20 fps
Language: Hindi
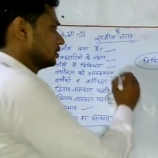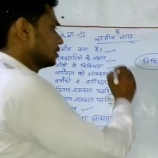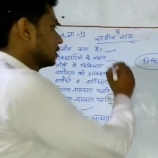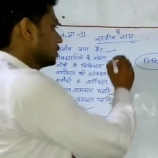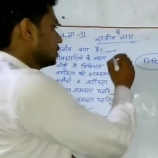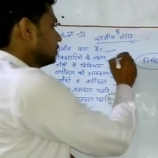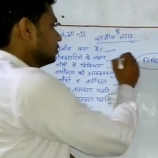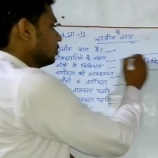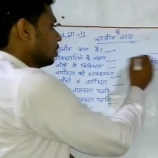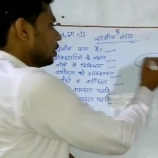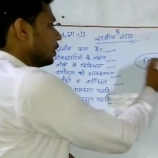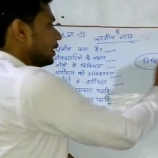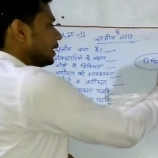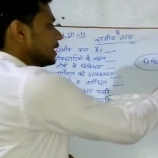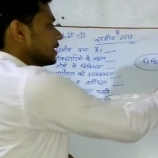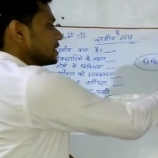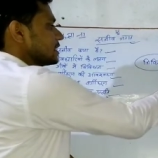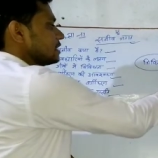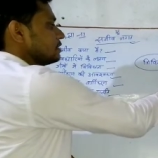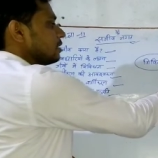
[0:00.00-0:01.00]
सजीव और
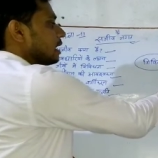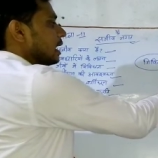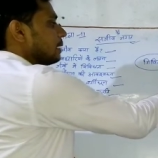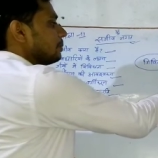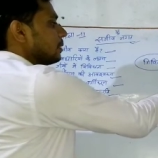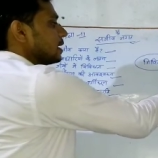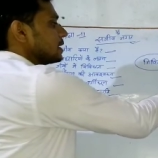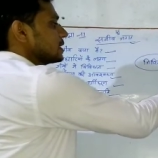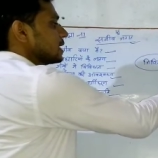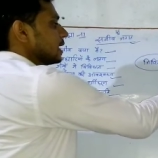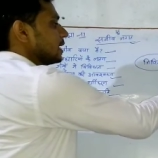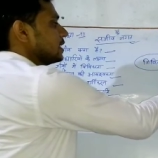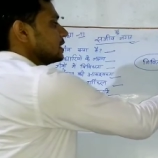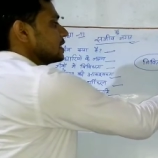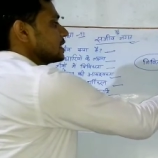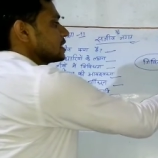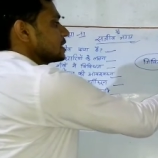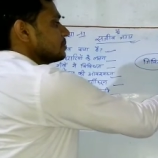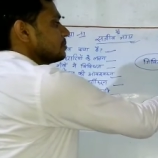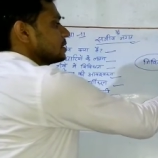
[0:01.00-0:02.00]
निर्जीव आप आसानी
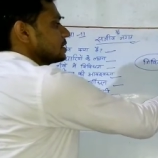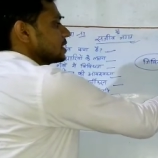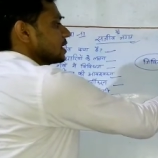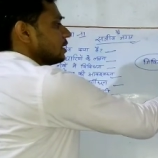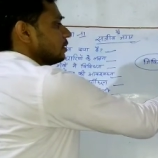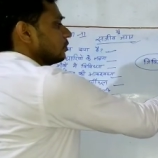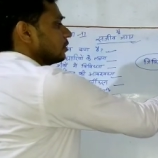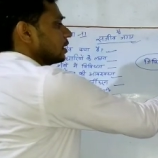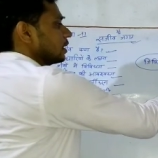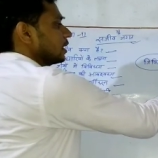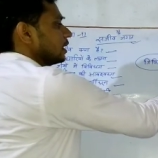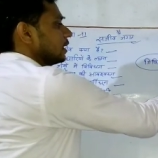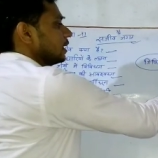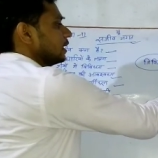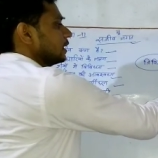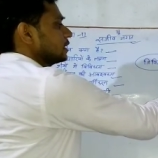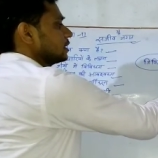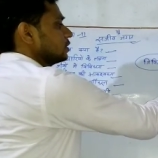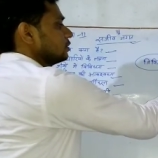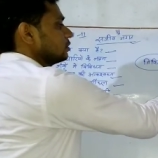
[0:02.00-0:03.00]
से समझ रहे होंगे कि
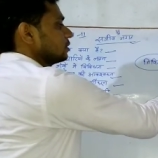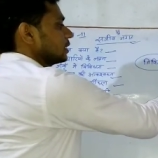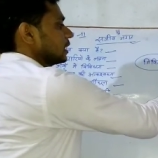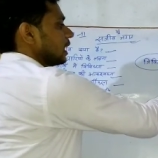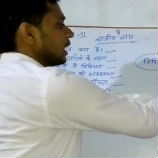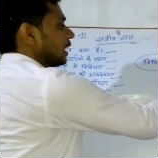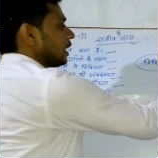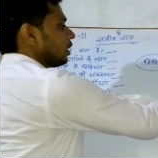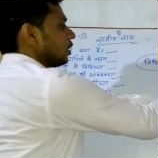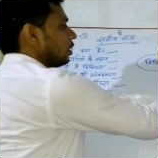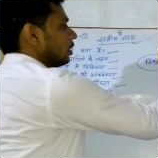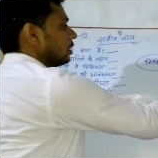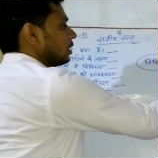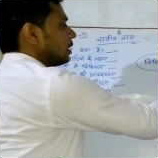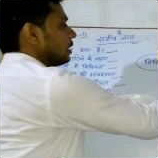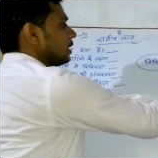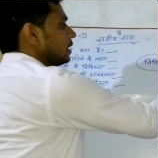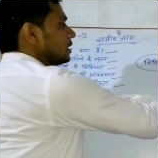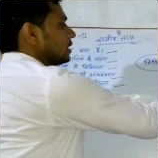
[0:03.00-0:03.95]
निर्जीव क्या है और